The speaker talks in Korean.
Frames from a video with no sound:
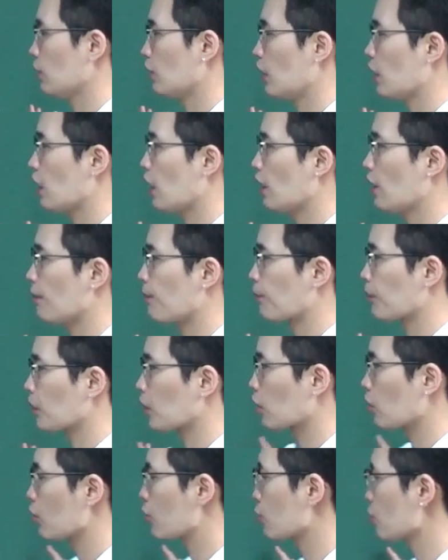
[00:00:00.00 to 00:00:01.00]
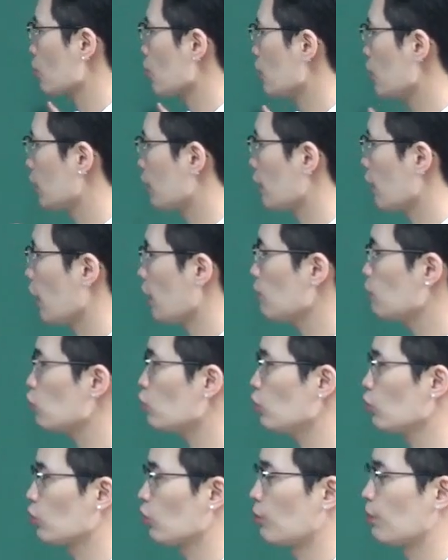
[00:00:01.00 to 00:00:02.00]
내가 걱정할 게
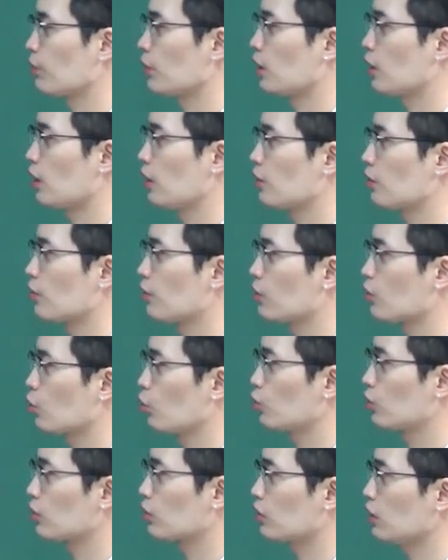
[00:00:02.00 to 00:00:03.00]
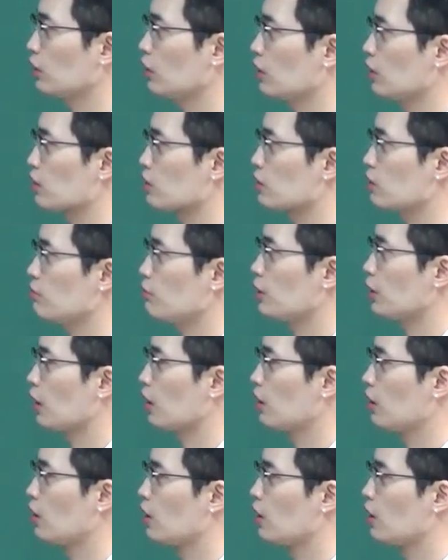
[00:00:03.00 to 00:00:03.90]
아무것도 없다라는 걸 곧 깨달았습니다.